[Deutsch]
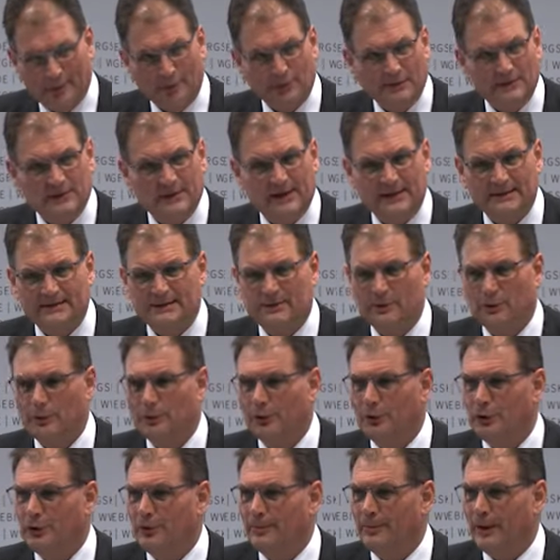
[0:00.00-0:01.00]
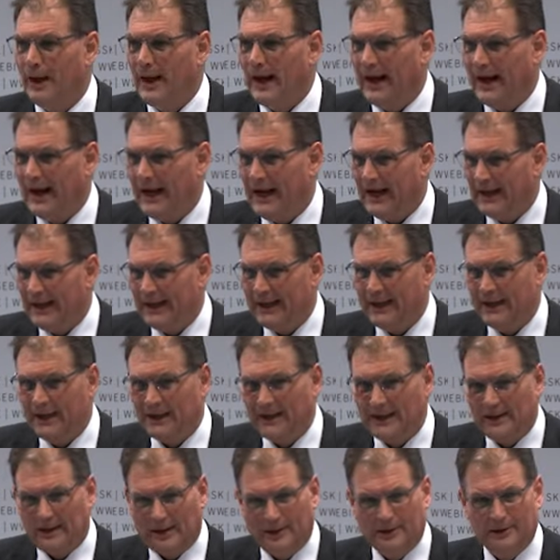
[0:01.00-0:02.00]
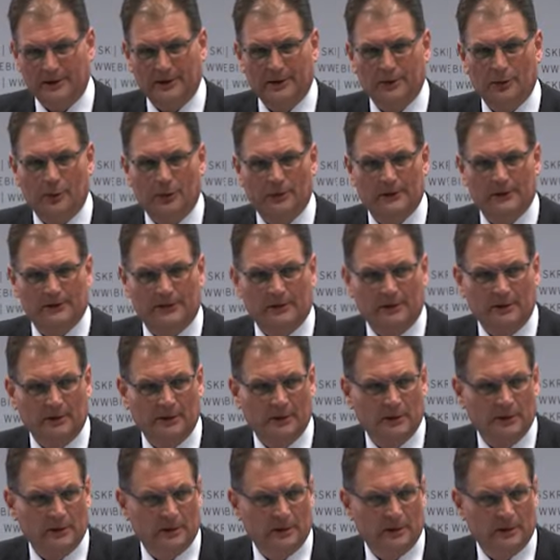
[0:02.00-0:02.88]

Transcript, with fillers: Auslastung über alle Krankenhäuser